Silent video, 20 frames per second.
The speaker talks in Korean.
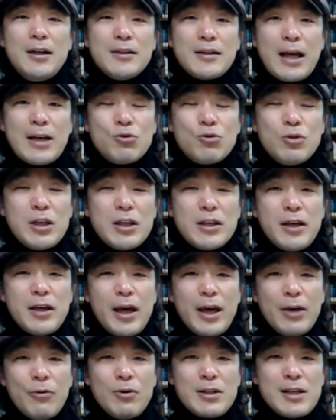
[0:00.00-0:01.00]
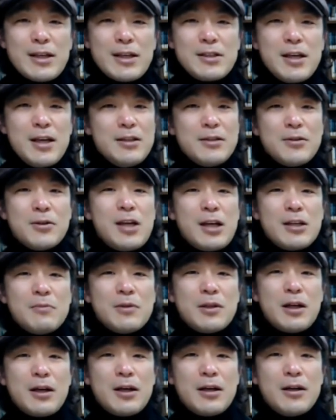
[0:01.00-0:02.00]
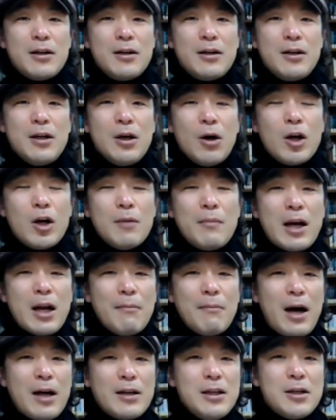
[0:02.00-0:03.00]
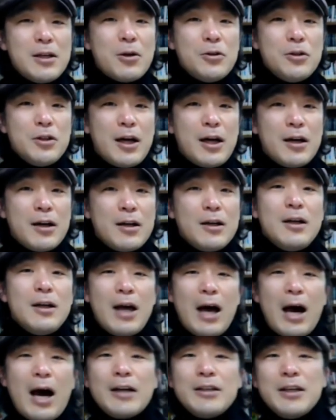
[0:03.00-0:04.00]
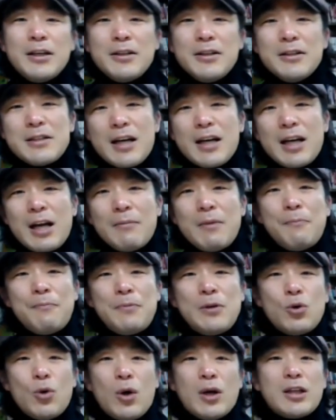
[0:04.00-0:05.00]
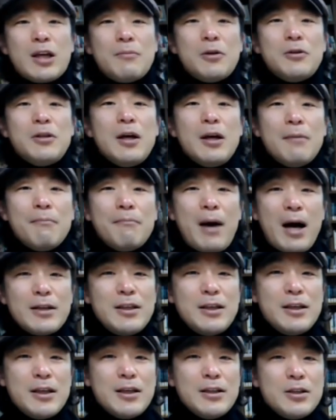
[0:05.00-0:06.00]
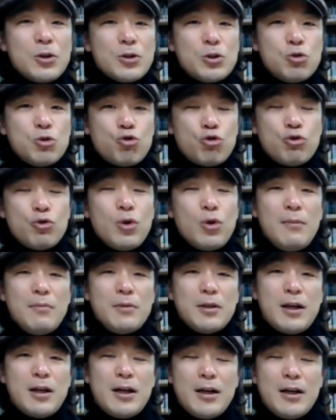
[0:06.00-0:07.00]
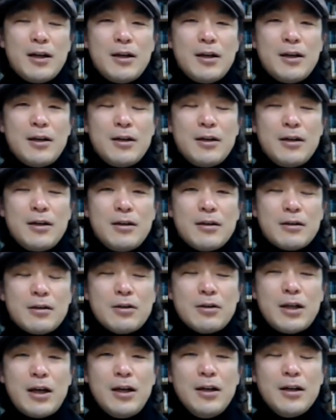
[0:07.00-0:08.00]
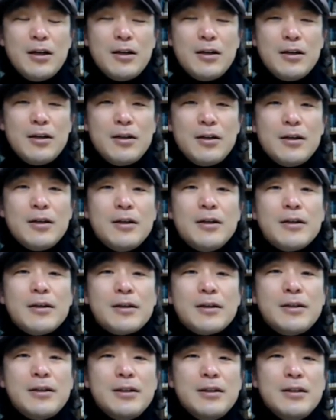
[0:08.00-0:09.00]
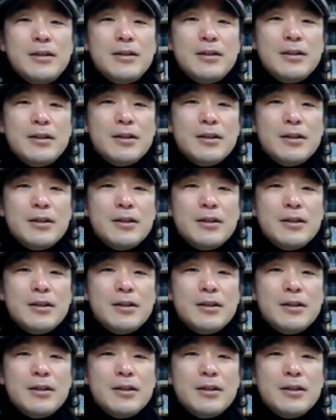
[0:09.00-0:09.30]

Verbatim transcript: 단순히 그 행위 자체에 있는 것이 아닙니다. 얼마나 많이 읽었느냐 안 읽는 사람에 비교한다면 많이 읽는 것은 중요합니다. 그러나 그